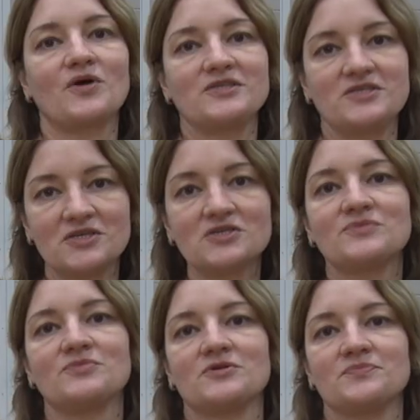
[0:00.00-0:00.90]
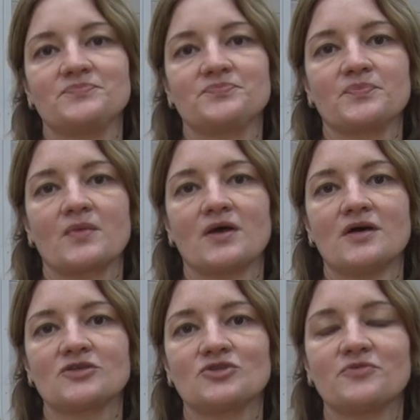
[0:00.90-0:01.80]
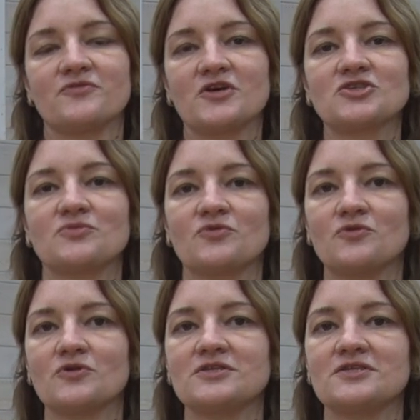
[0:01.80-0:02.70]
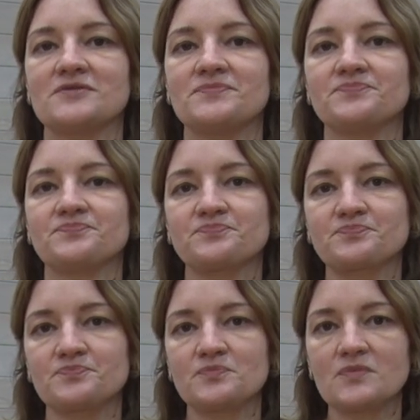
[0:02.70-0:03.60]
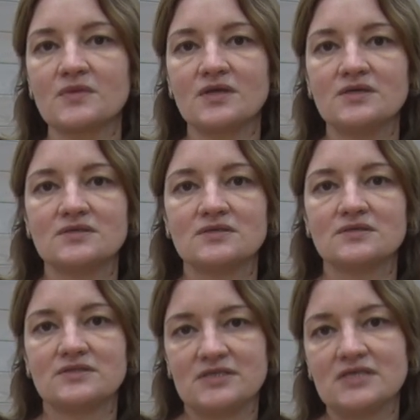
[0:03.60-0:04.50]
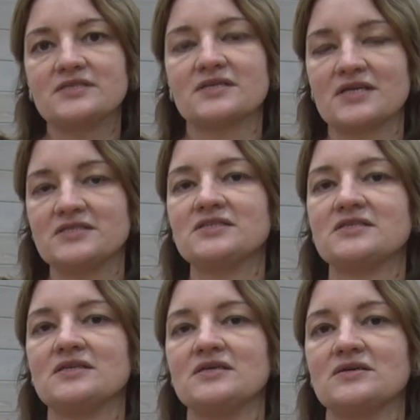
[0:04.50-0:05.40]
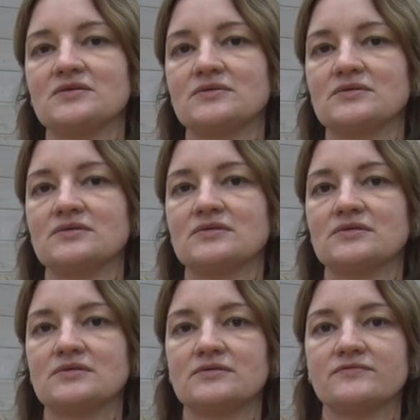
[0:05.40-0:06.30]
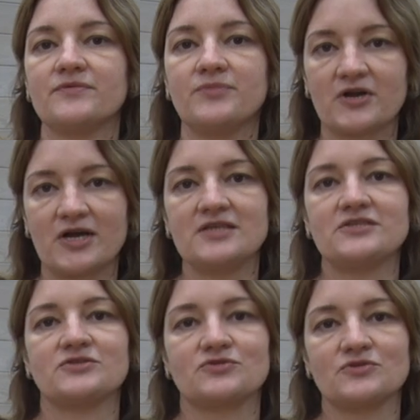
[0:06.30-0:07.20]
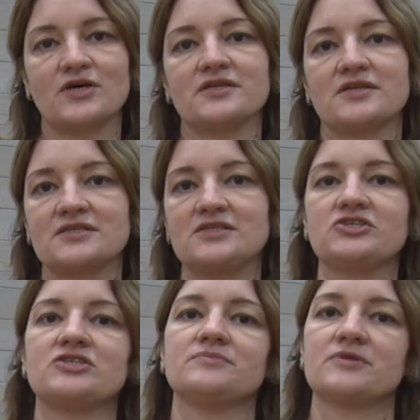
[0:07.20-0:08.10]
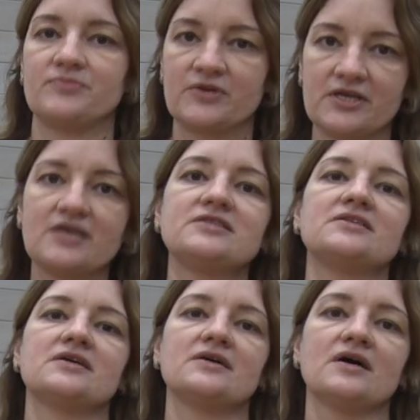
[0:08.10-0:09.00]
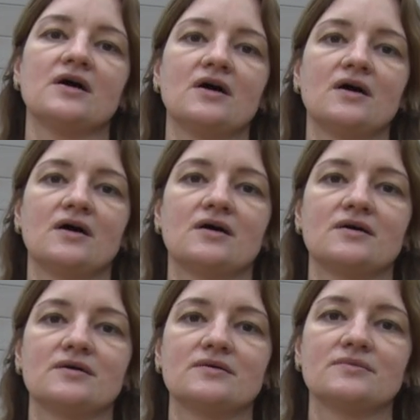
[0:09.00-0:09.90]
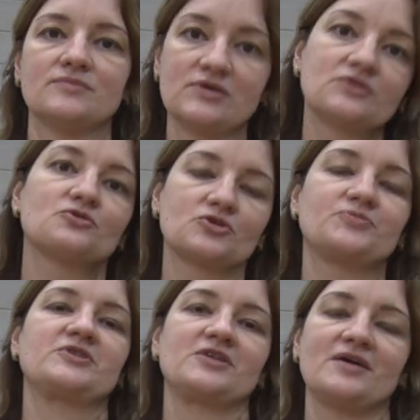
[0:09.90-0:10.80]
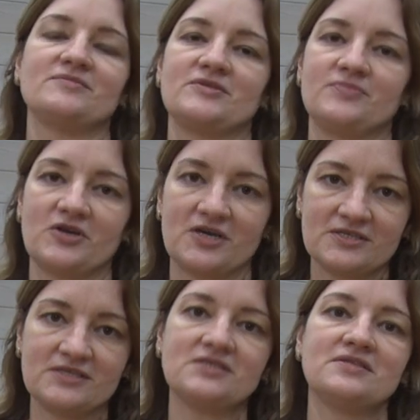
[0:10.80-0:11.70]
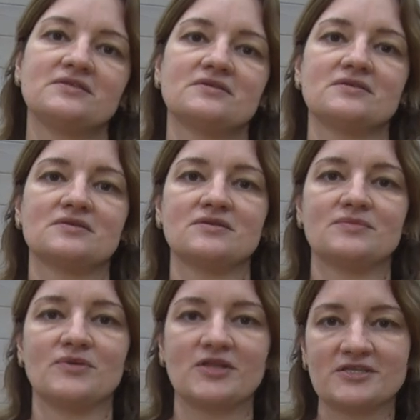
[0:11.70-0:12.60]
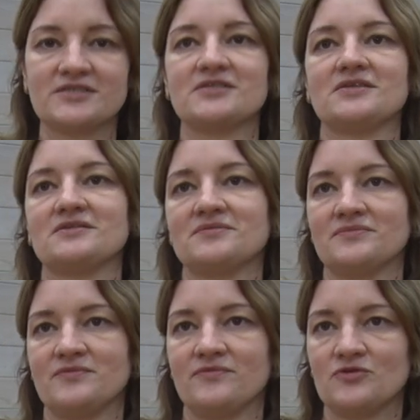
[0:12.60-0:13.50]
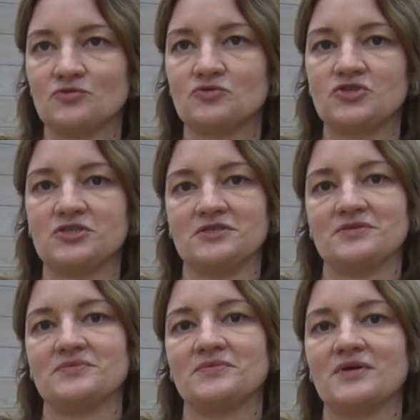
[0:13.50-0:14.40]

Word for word: Хотелось бы, чтобы в нашем городе Э, дети, родители э, выбирались сюда на различные мероприятия. Э, мы тоже постараемся приходить. Молодцы, ведущие